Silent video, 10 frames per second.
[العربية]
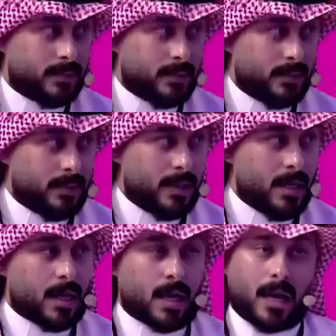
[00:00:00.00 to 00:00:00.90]
ابغى كلمه
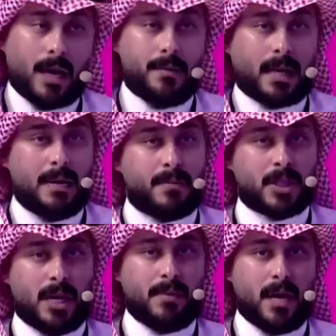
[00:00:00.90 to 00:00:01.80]
شامله كلمه
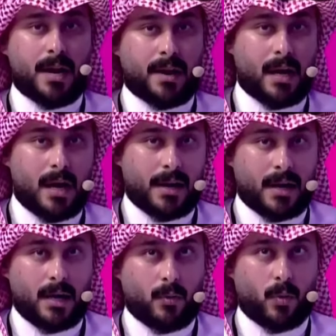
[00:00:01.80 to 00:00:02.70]
شامله انا
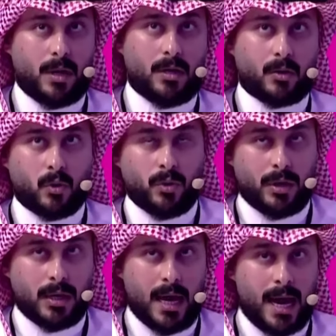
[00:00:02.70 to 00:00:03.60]
ارى الاول
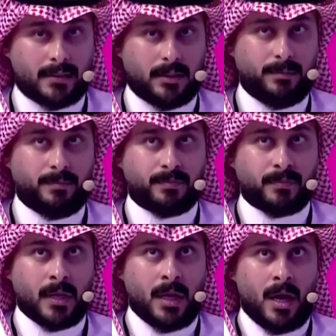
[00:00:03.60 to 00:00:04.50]
يكون حاتم
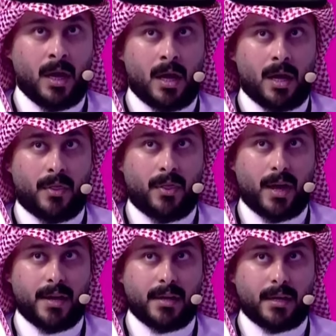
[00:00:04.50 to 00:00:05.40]

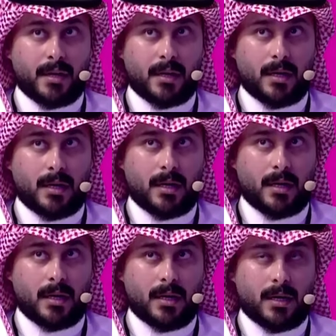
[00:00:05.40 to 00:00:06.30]
الثاني
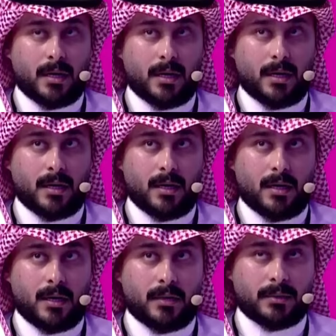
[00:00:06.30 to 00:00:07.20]
آه،
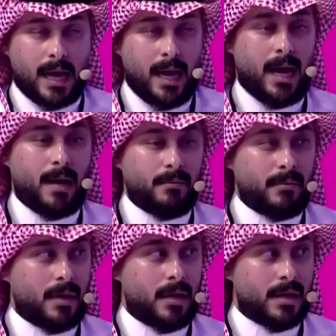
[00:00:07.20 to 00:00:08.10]
دحام
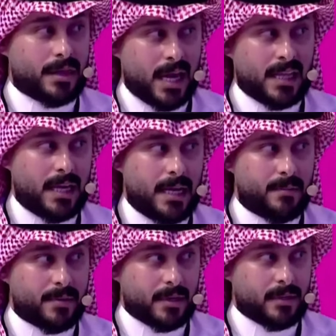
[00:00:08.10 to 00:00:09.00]
الثالث علي
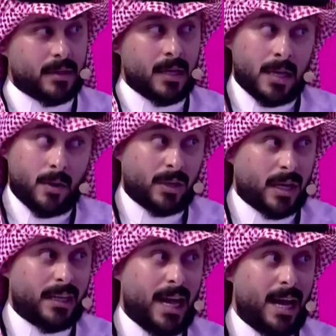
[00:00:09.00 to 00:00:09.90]
العمري طيب
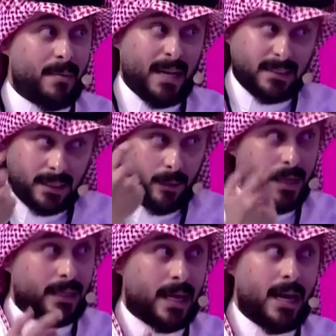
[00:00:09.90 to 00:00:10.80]
ترى دحام حتى
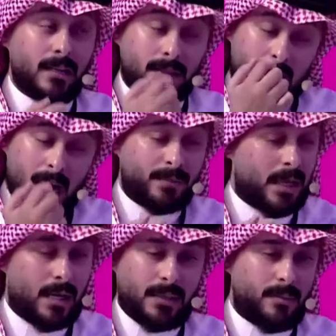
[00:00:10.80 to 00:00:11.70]
وان كان دحام
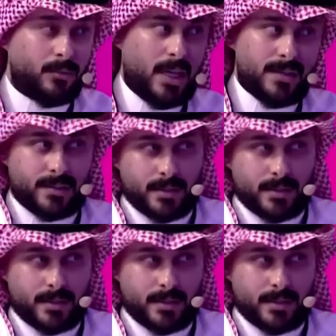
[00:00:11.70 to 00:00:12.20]
ترى الثالث من ابو